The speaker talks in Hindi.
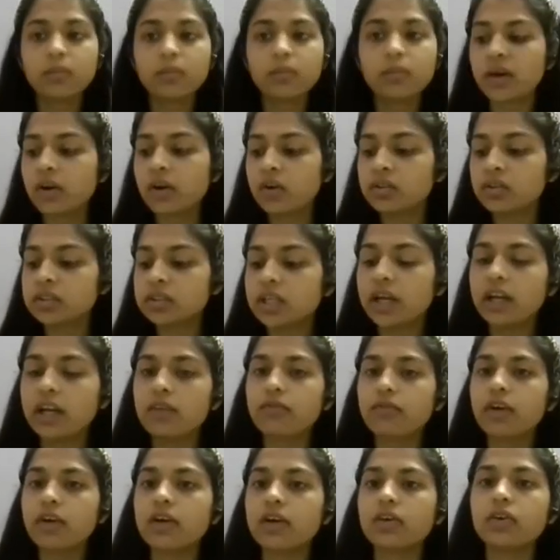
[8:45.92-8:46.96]
peroxide
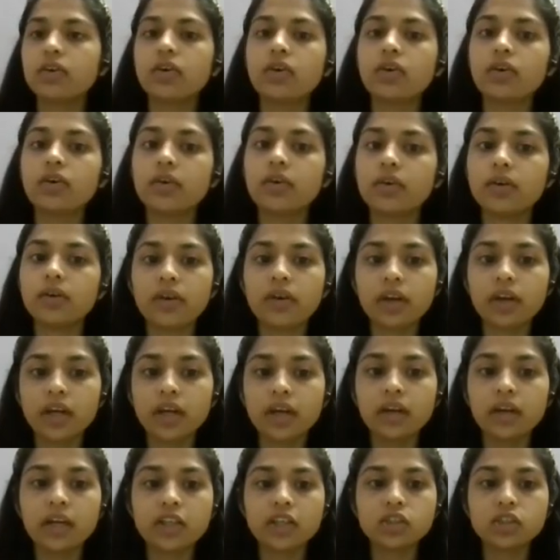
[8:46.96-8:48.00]
yes, effect यस
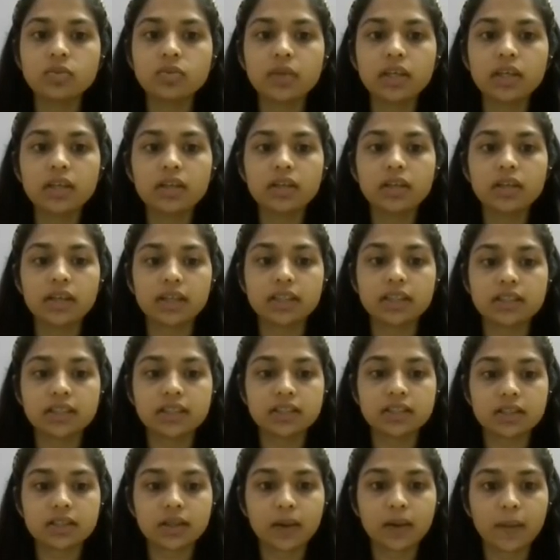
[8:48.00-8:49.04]
rearrangement yes
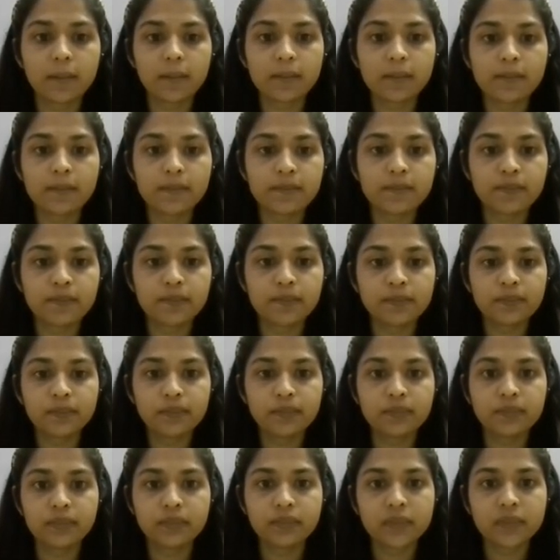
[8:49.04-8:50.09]

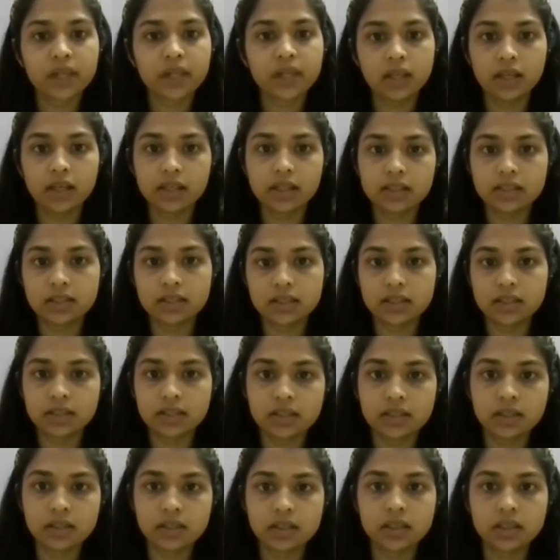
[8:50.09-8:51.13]
yes
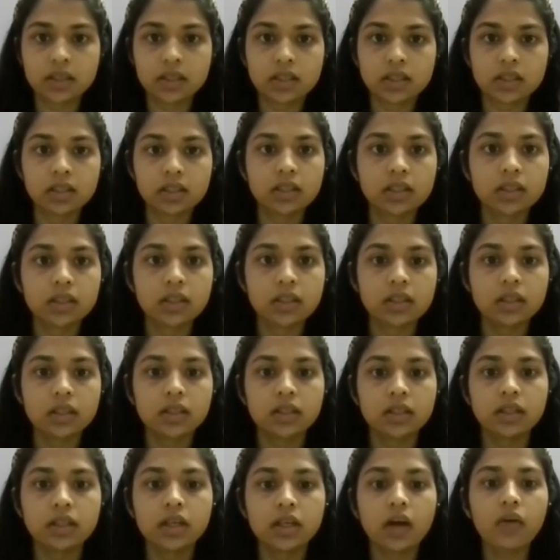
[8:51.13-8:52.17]

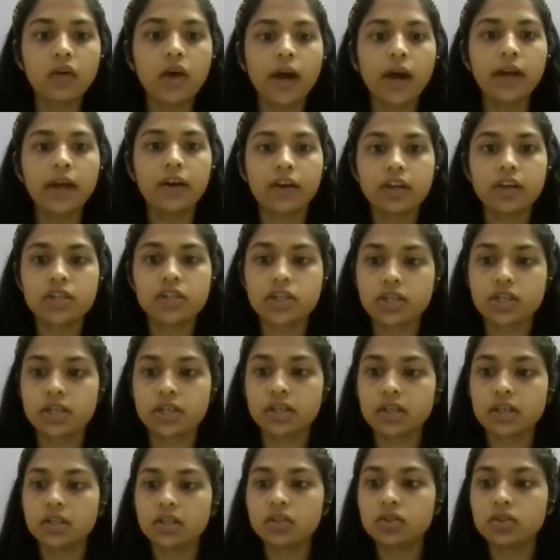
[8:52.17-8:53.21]
हाइड्रेशन now hydration
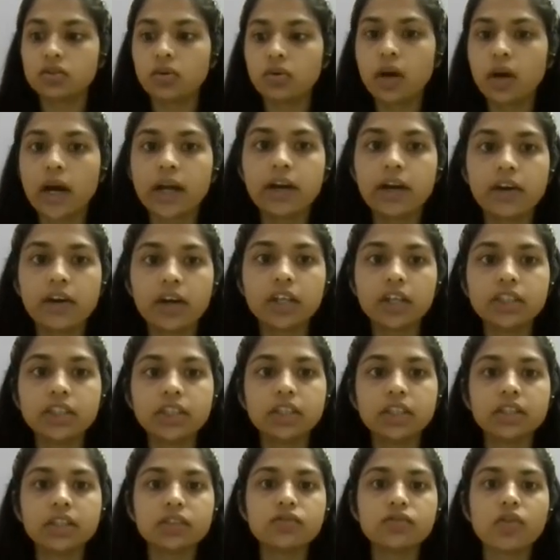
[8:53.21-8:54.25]
so
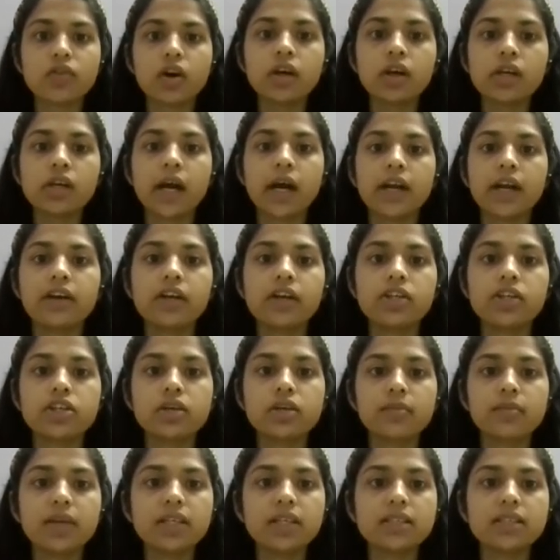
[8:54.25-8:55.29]
hydration is what
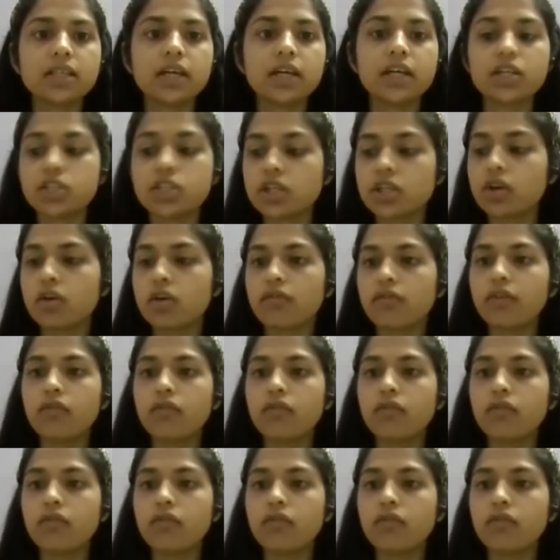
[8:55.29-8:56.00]
hydration means addition